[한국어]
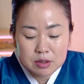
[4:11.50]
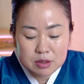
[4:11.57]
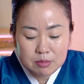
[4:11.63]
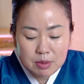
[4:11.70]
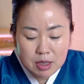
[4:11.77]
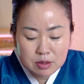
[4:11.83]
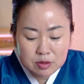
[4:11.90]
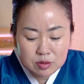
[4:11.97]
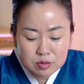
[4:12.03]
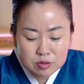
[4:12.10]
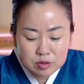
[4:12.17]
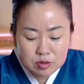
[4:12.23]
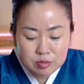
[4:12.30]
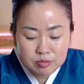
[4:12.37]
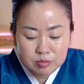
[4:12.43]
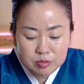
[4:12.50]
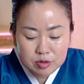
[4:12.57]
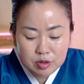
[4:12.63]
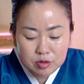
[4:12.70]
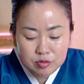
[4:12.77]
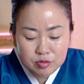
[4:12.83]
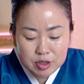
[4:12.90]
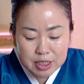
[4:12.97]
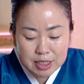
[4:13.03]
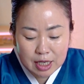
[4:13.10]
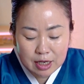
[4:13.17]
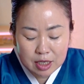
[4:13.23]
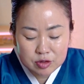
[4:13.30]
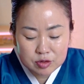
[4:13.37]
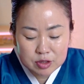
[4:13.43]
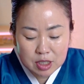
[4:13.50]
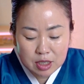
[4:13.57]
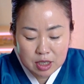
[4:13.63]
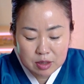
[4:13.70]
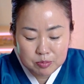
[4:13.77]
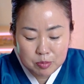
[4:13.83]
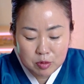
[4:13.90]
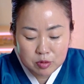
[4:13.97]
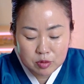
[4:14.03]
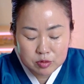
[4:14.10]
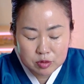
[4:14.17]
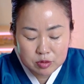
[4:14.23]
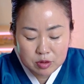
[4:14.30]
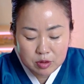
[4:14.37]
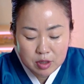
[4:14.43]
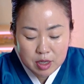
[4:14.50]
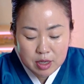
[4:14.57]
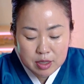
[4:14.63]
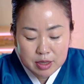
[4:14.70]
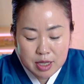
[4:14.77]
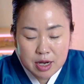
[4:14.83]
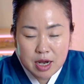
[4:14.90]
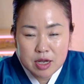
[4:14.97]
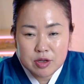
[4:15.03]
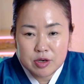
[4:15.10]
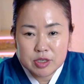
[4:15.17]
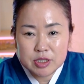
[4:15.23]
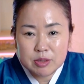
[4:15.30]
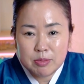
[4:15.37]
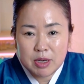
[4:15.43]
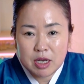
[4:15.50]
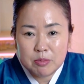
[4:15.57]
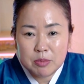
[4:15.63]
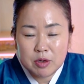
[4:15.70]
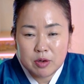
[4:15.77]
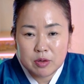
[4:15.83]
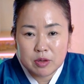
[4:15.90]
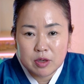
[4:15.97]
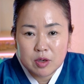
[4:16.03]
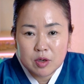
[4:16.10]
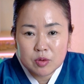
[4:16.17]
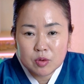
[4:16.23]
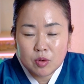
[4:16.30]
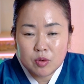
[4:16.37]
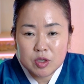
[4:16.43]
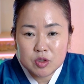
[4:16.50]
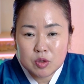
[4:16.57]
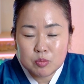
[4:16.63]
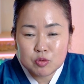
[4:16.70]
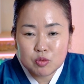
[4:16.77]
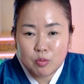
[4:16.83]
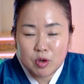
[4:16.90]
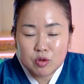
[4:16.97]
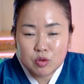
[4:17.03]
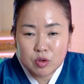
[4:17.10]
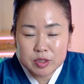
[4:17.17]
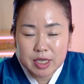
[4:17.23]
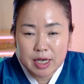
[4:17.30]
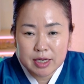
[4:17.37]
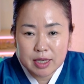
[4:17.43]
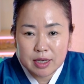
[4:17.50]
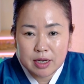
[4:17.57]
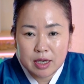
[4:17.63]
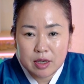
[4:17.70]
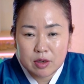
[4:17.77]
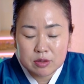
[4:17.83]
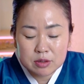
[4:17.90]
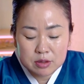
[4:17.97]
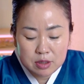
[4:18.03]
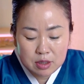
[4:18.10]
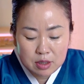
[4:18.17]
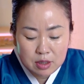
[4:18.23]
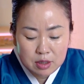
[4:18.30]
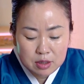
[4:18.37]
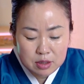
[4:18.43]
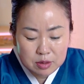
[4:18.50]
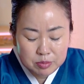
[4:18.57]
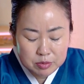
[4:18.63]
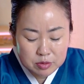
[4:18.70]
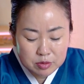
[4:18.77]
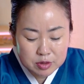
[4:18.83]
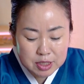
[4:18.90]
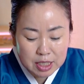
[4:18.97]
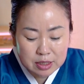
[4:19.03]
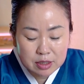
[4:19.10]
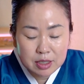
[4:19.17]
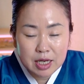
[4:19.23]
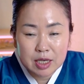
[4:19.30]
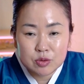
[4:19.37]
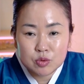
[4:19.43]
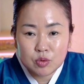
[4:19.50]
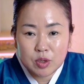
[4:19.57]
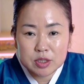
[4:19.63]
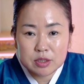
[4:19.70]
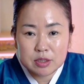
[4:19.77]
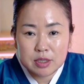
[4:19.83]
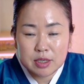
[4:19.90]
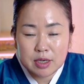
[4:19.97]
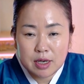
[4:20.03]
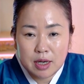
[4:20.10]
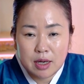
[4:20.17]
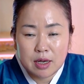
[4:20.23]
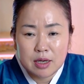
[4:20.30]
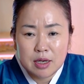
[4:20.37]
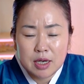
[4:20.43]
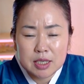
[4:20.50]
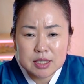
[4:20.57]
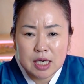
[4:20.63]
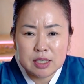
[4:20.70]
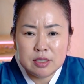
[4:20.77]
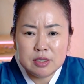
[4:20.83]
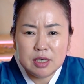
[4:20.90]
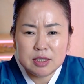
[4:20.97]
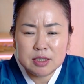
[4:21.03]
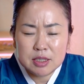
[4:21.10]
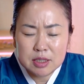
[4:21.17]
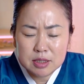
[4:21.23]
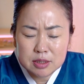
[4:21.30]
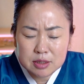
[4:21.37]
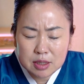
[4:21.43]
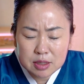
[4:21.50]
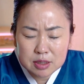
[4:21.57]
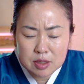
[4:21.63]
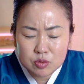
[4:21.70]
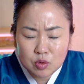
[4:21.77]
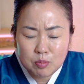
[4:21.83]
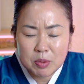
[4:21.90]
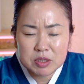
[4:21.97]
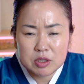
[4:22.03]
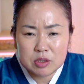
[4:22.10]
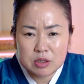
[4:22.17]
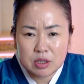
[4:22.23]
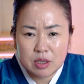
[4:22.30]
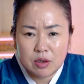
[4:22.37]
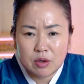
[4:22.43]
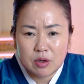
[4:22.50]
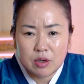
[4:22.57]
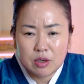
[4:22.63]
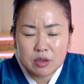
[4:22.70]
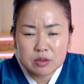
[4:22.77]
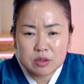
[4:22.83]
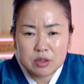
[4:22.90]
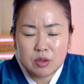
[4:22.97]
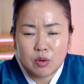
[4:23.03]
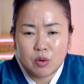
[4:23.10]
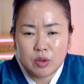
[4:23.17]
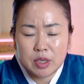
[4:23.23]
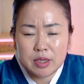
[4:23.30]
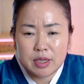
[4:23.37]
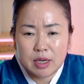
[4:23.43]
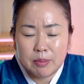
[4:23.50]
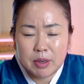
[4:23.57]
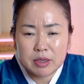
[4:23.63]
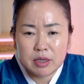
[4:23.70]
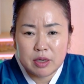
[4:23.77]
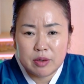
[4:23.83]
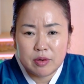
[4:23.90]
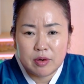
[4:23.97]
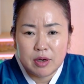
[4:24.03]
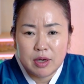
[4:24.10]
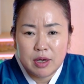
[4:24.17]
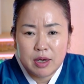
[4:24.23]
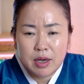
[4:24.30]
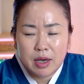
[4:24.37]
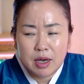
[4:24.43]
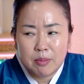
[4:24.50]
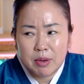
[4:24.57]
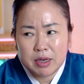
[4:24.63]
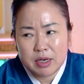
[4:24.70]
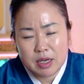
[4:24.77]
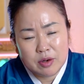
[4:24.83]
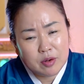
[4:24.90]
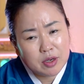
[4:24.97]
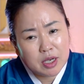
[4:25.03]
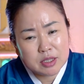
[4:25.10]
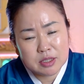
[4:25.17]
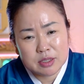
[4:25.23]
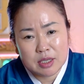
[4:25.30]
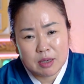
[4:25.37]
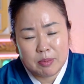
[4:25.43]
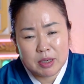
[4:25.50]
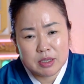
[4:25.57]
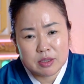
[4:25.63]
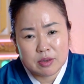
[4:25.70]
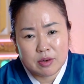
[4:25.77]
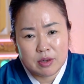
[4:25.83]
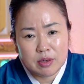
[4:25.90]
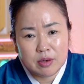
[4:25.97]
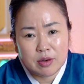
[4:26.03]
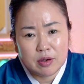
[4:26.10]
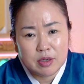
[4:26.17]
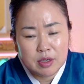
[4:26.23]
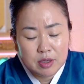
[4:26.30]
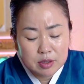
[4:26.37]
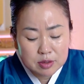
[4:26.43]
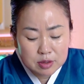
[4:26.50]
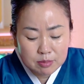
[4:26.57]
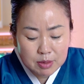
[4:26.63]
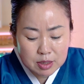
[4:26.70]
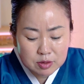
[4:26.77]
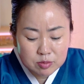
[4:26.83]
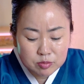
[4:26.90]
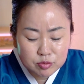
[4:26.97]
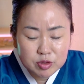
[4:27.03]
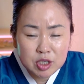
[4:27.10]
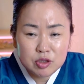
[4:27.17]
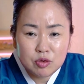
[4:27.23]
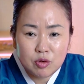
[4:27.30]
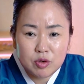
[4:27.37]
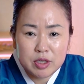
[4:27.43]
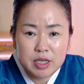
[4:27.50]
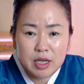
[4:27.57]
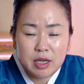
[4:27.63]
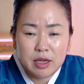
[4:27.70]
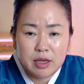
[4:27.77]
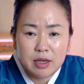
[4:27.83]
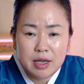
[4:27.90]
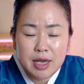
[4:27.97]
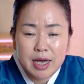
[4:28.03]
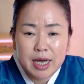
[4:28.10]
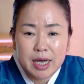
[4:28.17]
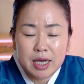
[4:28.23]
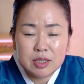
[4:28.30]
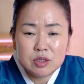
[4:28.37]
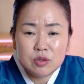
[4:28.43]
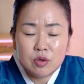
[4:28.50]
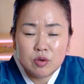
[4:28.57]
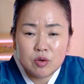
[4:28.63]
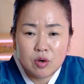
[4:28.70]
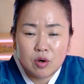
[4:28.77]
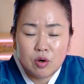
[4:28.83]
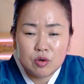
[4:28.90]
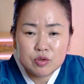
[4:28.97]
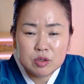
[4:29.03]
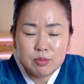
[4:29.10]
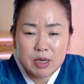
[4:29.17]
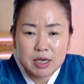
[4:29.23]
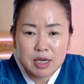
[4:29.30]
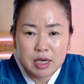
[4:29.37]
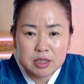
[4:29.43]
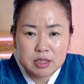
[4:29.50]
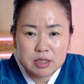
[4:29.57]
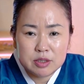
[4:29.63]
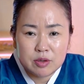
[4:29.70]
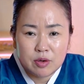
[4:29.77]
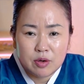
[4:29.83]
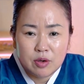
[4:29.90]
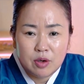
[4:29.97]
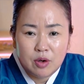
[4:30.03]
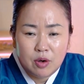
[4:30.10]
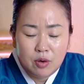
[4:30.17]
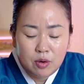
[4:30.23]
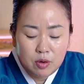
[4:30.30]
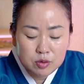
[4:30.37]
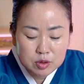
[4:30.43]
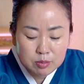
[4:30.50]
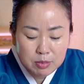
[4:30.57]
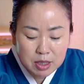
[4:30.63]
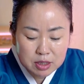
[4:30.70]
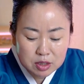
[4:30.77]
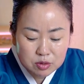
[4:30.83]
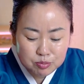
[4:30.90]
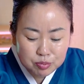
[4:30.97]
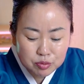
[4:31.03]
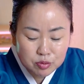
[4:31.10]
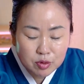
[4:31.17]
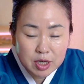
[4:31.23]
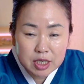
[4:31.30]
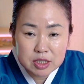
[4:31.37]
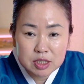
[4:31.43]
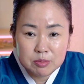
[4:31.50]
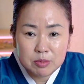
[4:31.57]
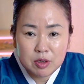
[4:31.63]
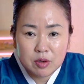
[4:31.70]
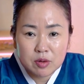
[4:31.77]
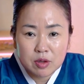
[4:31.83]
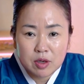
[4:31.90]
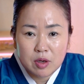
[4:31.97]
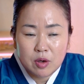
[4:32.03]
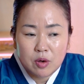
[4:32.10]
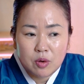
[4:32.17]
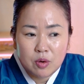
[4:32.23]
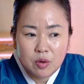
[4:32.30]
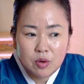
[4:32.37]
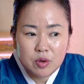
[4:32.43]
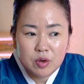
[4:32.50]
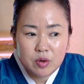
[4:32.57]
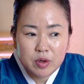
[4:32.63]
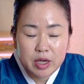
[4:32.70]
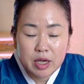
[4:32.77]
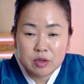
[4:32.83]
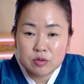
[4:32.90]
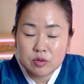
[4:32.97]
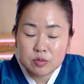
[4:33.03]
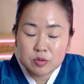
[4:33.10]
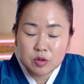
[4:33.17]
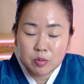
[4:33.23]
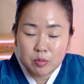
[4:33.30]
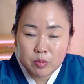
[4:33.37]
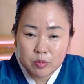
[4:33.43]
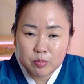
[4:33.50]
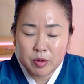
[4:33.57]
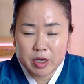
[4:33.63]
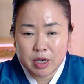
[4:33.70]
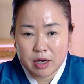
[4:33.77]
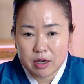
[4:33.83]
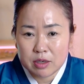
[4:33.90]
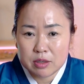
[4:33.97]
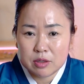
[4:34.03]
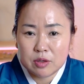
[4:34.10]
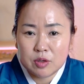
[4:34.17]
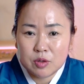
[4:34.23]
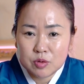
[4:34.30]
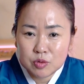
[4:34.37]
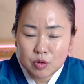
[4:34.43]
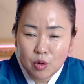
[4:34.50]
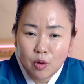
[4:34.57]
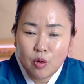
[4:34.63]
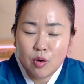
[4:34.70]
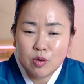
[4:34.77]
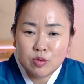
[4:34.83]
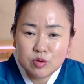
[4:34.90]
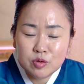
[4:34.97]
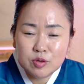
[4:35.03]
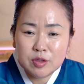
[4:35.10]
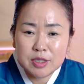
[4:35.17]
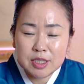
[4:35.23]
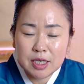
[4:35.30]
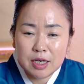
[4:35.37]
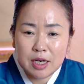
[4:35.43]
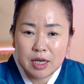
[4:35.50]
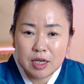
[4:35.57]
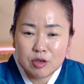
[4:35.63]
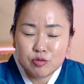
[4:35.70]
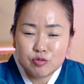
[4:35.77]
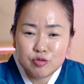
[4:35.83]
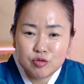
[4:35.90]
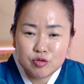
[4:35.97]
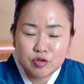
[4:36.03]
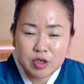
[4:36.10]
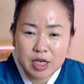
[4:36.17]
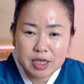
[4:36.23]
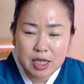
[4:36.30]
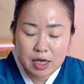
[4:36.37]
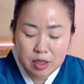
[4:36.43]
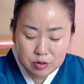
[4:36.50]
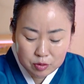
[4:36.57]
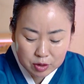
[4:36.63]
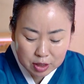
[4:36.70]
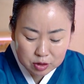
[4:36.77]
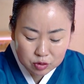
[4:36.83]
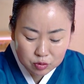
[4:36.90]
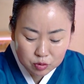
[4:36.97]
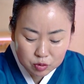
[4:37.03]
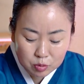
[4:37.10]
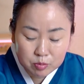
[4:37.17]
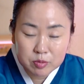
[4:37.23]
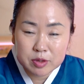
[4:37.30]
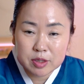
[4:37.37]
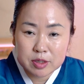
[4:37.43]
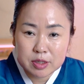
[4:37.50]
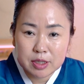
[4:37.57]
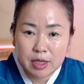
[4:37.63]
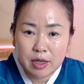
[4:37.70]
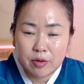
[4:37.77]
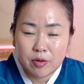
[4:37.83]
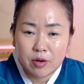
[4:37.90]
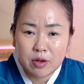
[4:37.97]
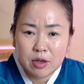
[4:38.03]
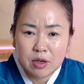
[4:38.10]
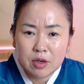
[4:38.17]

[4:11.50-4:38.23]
그만큼 금전 운이 따라준다 보거든요. 내가 열심히 하면 돈이 좀주물 들어오지 않겠나요. 근데 이분도 작년에 안 좋았으니까 작년에 진짜 이제 쪽박 쳤어요. 근데 올해는 대박이에요. 아마 내년까지는 대박일 거예요. 그만큼 운이 좋을 때 안 좋은 거 홍수마귀 아시죠? 홍수마귀도 풀어 가시면 오히려 좀 뭐야 좋은 이제 나의 운수가 따라줘 가지고 좀 돼요.